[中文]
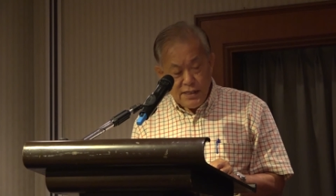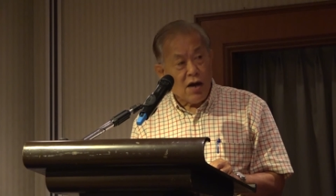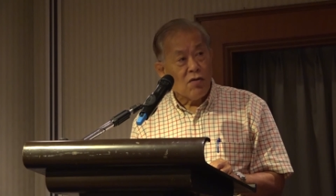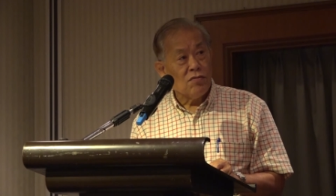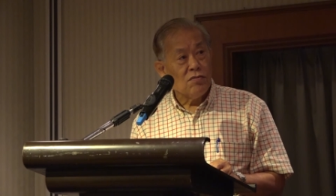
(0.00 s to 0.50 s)

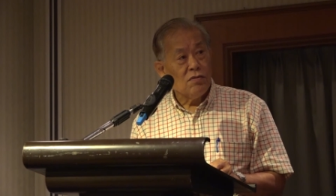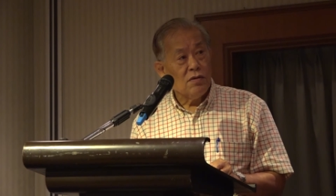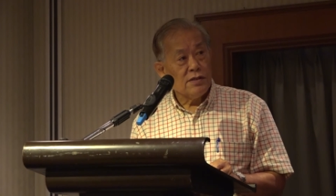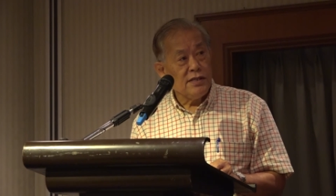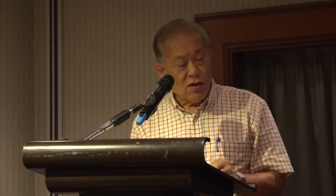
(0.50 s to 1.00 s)
调
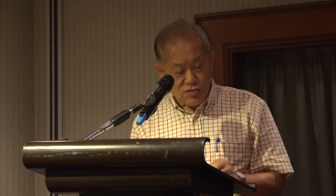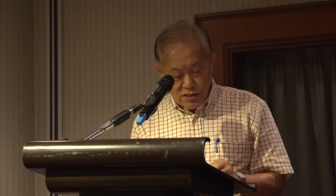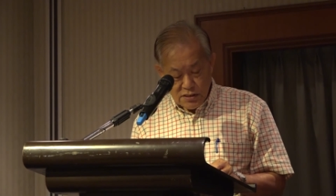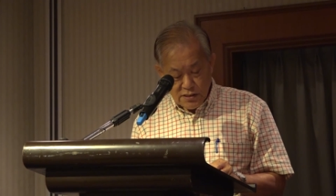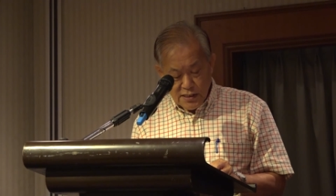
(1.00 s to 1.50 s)
调
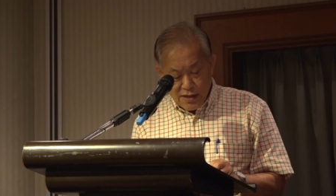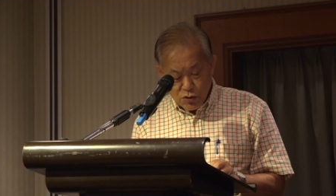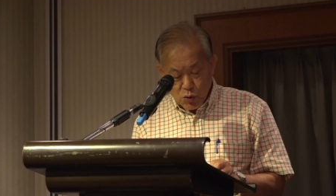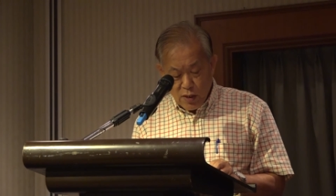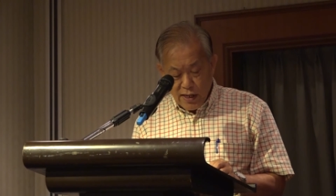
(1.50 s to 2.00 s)
子唱
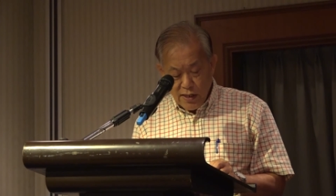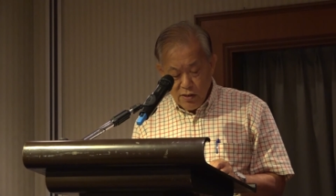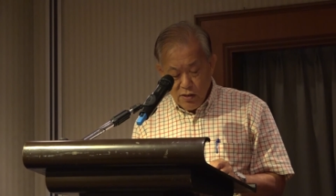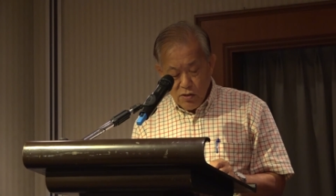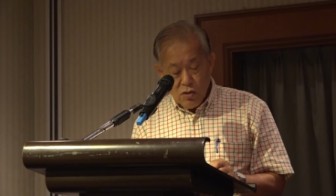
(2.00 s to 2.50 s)
出来，
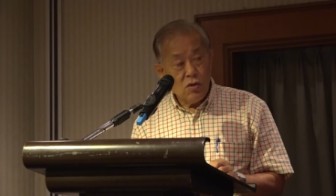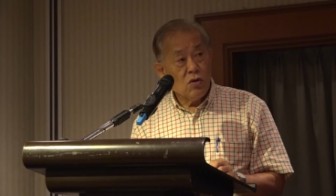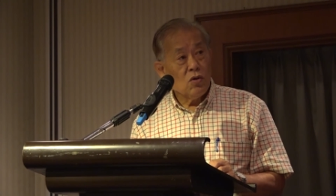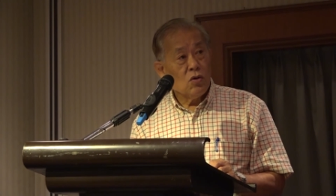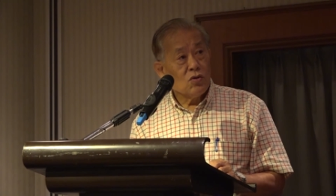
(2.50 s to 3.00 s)

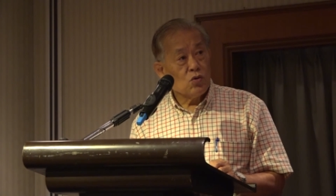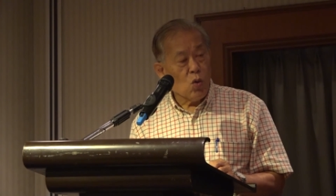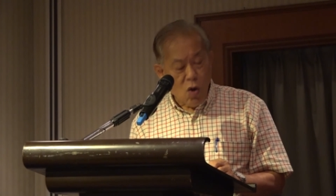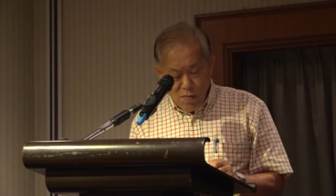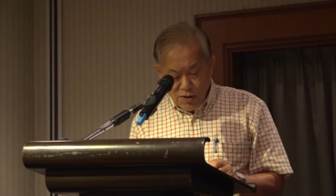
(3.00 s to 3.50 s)

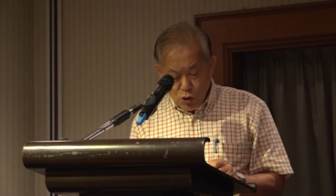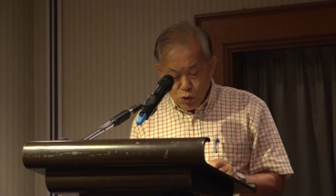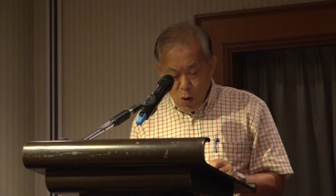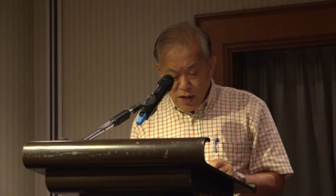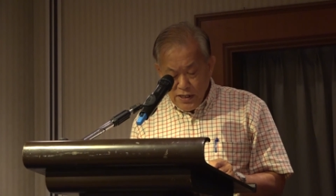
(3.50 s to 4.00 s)
多么有
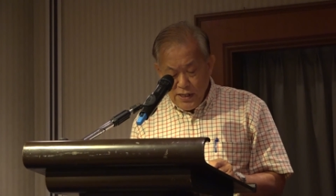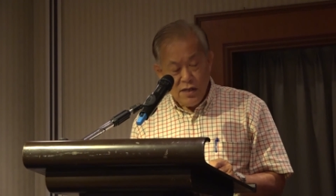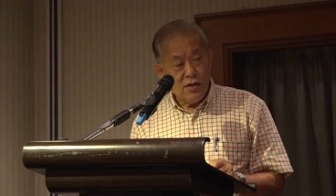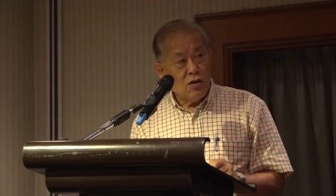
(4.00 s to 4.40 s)
创意，